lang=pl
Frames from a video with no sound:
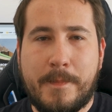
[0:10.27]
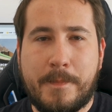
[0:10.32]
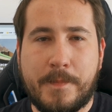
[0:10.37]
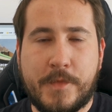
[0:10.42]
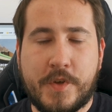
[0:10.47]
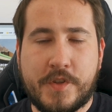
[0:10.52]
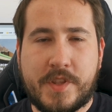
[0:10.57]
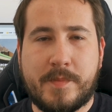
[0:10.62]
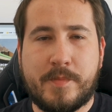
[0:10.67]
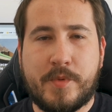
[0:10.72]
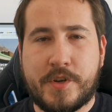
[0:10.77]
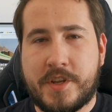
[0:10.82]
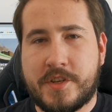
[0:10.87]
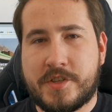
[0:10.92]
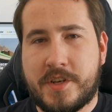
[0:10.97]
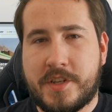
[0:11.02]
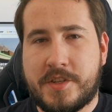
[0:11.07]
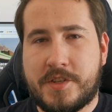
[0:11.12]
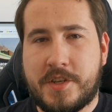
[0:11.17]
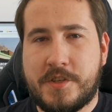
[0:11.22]
Do tej pory,
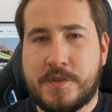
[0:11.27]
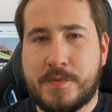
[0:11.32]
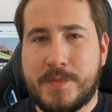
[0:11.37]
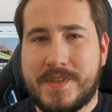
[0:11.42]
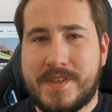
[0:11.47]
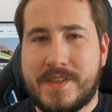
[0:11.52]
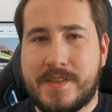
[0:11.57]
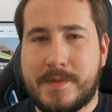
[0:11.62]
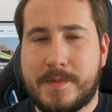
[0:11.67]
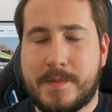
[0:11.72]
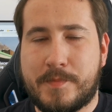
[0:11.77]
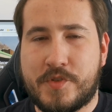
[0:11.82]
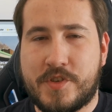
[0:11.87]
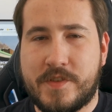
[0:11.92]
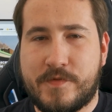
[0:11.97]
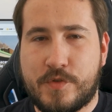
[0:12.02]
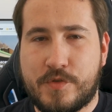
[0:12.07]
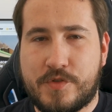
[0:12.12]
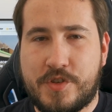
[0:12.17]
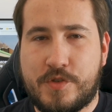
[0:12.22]
jeżeli chcieliśmy
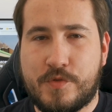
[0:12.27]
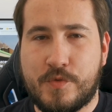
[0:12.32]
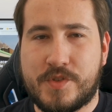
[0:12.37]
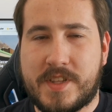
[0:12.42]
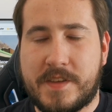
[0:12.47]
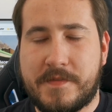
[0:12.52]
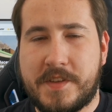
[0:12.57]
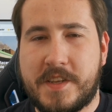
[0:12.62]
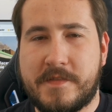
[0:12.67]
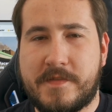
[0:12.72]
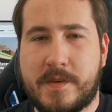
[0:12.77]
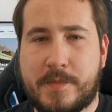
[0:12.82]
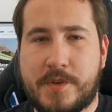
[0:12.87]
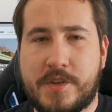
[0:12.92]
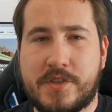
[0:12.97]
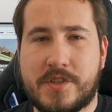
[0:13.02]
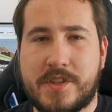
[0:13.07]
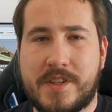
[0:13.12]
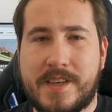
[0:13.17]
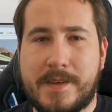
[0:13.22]
przywrócić ustawienia
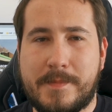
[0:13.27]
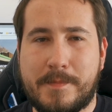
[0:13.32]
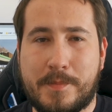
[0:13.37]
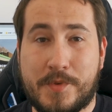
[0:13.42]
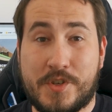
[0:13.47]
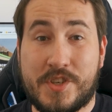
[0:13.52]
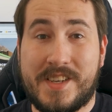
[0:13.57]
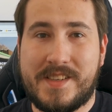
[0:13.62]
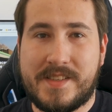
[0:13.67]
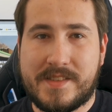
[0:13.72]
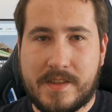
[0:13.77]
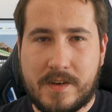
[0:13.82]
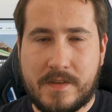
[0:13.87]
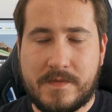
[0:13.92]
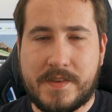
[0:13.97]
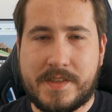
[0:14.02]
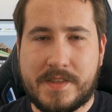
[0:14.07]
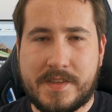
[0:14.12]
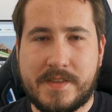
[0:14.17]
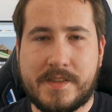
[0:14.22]
fabryczne,
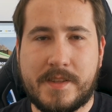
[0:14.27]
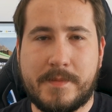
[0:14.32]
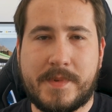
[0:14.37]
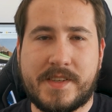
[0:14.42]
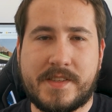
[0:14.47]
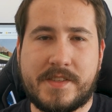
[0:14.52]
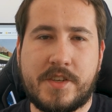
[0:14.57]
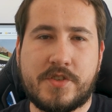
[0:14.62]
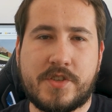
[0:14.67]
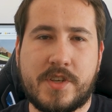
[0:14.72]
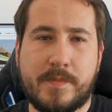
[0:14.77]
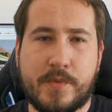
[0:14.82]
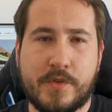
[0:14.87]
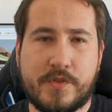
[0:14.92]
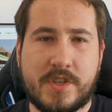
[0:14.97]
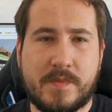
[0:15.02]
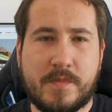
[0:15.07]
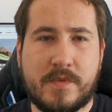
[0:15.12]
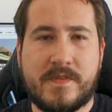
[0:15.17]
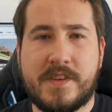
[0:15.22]
przeinstalować system raz jeszcze,
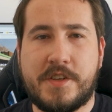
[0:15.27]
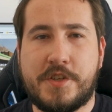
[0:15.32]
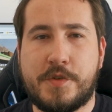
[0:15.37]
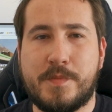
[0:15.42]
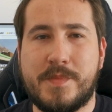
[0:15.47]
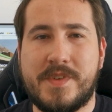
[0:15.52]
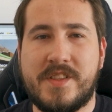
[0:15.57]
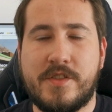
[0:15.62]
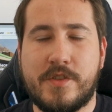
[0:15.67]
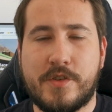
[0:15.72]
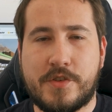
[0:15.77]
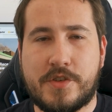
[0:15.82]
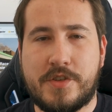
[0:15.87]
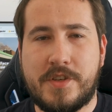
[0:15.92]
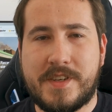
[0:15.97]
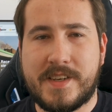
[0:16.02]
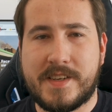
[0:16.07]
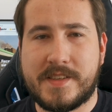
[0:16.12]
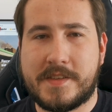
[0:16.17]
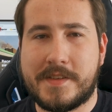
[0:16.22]
potrzebowaliśmy
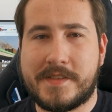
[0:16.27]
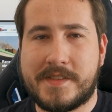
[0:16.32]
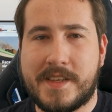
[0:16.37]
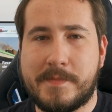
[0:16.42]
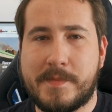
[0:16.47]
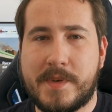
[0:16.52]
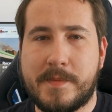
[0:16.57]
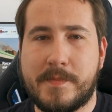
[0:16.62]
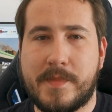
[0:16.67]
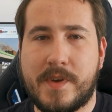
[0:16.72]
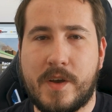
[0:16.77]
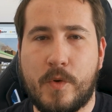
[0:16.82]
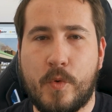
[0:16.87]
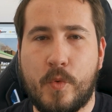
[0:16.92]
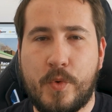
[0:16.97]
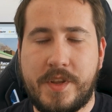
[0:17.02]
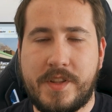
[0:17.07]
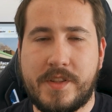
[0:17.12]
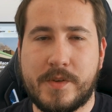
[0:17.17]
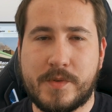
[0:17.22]
nośnika systemem
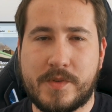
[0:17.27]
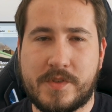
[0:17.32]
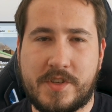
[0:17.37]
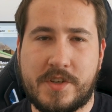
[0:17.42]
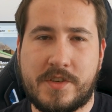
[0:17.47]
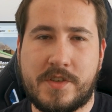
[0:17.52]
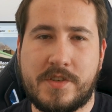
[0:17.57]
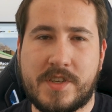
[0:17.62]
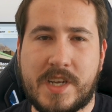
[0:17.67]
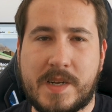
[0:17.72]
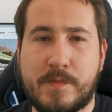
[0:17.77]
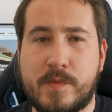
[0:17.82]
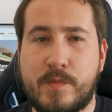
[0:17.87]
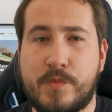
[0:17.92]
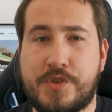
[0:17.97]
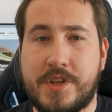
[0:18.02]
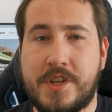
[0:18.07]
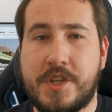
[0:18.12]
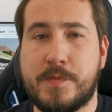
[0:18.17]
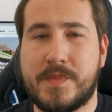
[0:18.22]
Windows 10 albo
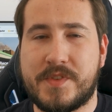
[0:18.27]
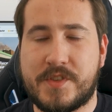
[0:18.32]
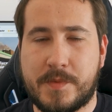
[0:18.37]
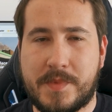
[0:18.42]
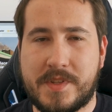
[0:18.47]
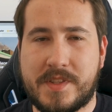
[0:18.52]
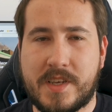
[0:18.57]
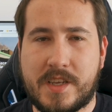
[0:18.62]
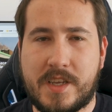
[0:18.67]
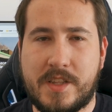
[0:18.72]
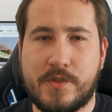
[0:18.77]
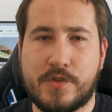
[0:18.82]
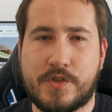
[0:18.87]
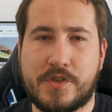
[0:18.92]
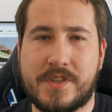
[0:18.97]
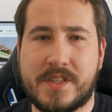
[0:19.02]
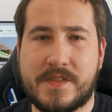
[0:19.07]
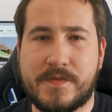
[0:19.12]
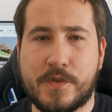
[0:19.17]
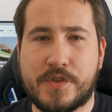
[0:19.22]
musieliśmy sobie taki
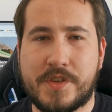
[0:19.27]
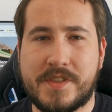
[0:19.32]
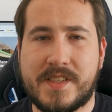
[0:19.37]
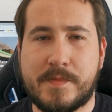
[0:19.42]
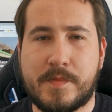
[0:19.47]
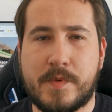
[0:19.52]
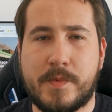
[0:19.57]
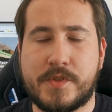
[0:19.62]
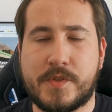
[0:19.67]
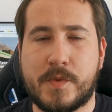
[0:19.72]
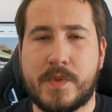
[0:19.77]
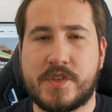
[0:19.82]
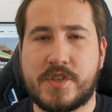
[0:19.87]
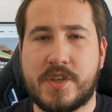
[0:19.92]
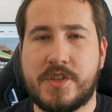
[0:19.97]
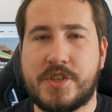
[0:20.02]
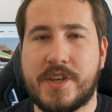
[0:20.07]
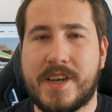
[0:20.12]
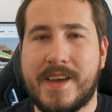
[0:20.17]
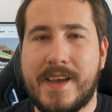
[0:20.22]
nośnik stworzyć za pomocą
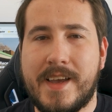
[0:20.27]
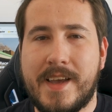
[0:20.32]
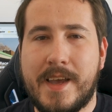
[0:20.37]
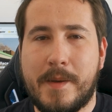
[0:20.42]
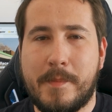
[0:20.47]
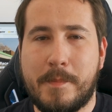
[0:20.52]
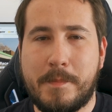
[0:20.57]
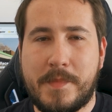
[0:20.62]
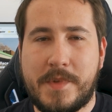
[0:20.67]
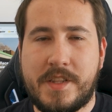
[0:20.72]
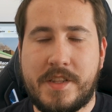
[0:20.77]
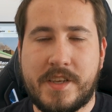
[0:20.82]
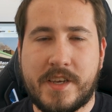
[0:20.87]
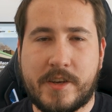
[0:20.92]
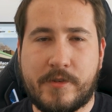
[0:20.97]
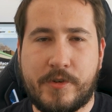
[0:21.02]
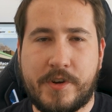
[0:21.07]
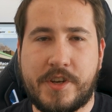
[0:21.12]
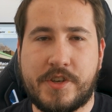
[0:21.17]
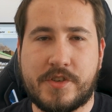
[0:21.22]
narzędzia
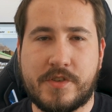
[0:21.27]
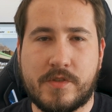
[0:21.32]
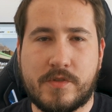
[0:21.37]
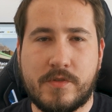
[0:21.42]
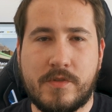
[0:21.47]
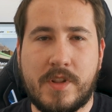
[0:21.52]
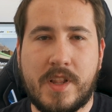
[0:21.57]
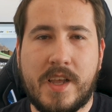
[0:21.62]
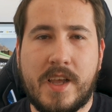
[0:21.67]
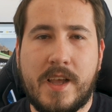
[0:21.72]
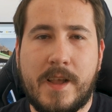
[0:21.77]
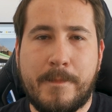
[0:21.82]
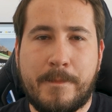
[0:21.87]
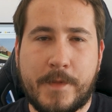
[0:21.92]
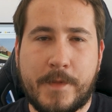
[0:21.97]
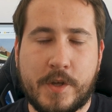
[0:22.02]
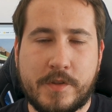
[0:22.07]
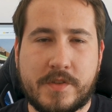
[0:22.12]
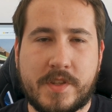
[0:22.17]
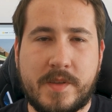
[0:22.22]
Media Creation Tool.
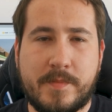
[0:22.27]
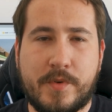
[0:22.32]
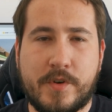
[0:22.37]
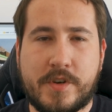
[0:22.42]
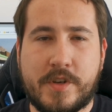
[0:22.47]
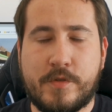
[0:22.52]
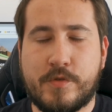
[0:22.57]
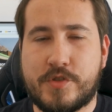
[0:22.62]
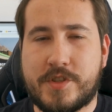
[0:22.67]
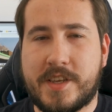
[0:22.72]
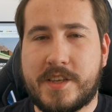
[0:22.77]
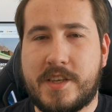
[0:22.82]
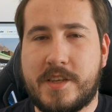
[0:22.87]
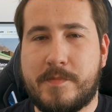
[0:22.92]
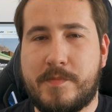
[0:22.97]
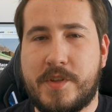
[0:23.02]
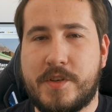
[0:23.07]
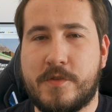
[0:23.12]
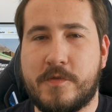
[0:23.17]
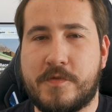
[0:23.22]
Od tej pory już
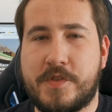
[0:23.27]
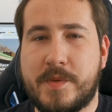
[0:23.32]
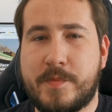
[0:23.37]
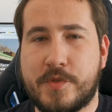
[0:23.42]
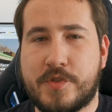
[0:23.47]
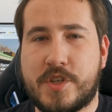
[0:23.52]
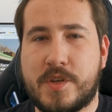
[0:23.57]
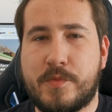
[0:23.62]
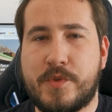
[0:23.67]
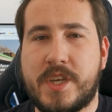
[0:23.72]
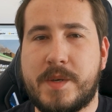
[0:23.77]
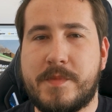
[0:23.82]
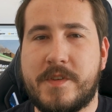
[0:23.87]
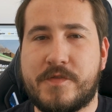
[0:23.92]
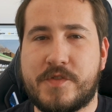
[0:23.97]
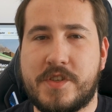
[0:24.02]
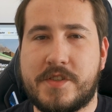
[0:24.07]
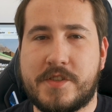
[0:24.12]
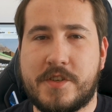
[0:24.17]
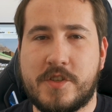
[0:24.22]
takich plików nie potrzebujemy,
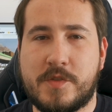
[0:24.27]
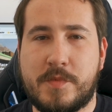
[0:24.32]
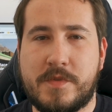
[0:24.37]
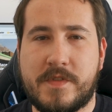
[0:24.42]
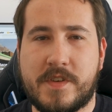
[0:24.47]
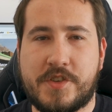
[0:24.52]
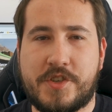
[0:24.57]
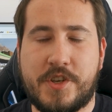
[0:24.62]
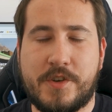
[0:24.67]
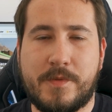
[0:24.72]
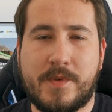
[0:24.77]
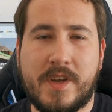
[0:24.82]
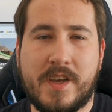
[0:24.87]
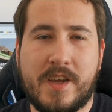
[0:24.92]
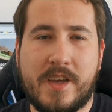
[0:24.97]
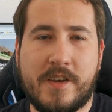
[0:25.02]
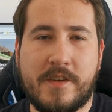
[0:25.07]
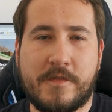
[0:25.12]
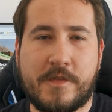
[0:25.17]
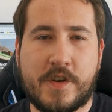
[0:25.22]
wszystko odbywa się
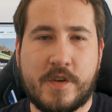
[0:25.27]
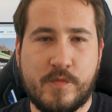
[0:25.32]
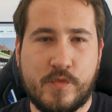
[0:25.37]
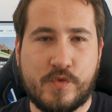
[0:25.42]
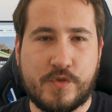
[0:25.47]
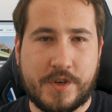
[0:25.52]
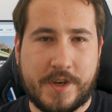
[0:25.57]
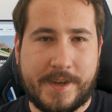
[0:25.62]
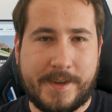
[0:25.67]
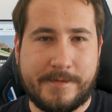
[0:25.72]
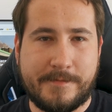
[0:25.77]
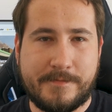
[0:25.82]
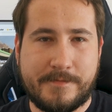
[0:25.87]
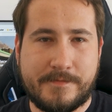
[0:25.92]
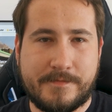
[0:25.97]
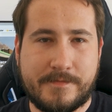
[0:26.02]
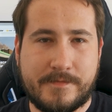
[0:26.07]
w chmurze.